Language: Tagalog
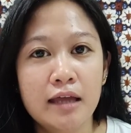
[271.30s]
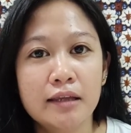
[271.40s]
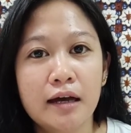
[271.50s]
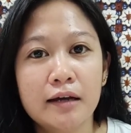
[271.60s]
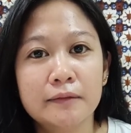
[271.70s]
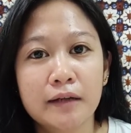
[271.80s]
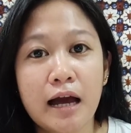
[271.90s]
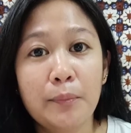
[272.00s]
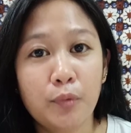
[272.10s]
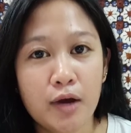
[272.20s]
ng
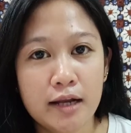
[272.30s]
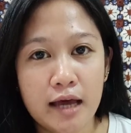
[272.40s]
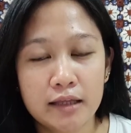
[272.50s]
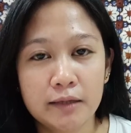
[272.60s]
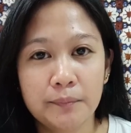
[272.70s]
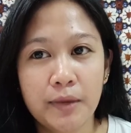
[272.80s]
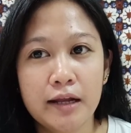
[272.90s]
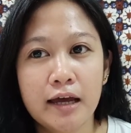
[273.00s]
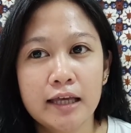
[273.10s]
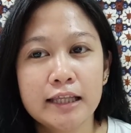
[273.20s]
kapwa natin
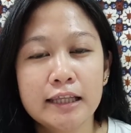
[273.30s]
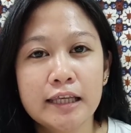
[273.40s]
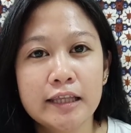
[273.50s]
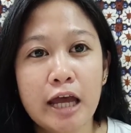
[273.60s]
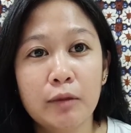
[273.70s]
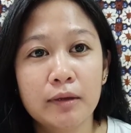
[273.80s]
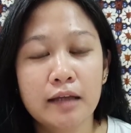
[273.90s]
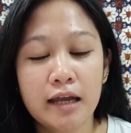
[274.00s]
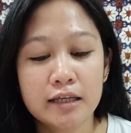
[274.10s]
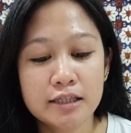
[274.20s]
para hindi tayo
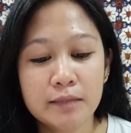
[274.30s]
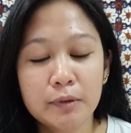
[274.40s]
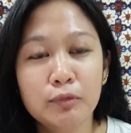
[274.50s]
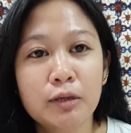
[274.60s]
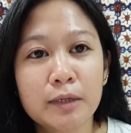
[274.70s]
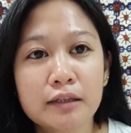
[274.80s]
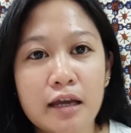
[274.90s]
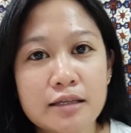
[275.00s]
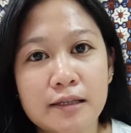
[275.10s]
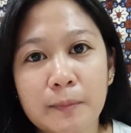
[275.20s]
madali. Isipin mo naman
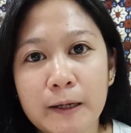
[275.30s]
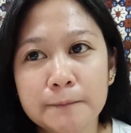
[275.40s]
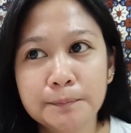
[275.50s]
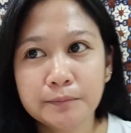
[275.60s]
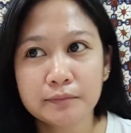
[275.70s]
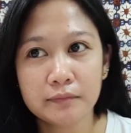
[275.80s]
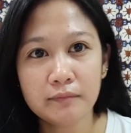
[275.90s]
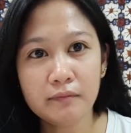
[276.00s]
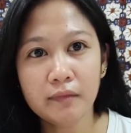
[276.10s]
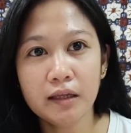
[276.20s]
guys, 'di ba?
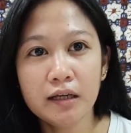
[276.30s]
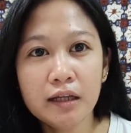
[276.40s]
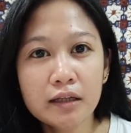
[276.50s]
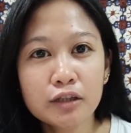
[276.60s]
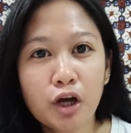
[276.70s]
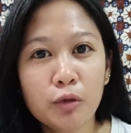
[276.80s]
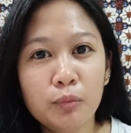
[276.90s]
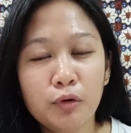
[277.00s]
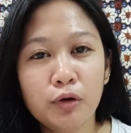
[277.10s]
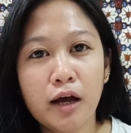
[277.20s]
Ilang
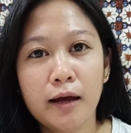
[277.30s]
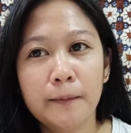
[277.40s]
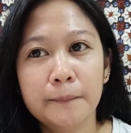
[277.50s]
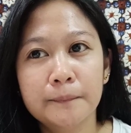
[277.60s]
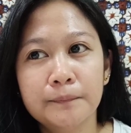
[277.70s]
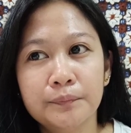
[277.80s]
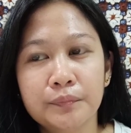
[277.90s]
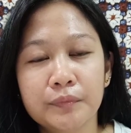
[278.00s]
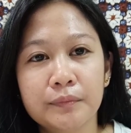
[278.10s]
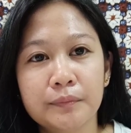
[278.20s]
taon mong um,
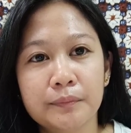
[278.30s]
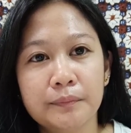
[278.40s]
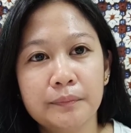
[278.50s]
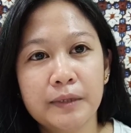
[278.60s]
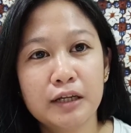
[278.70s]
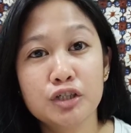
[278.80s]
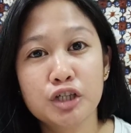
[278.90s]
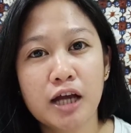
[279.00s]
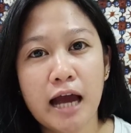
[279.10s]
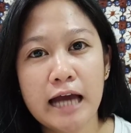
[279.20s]

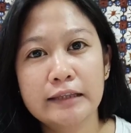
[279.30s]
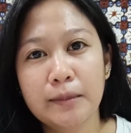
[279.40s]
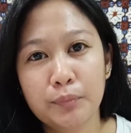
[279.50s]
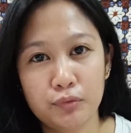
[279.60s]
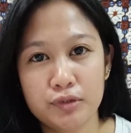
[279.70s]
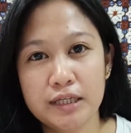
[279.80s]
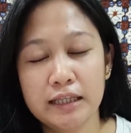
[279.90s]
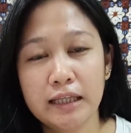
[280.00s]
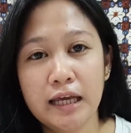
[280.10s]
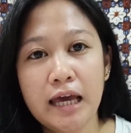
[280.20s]
pinagtiyagaan tapusin.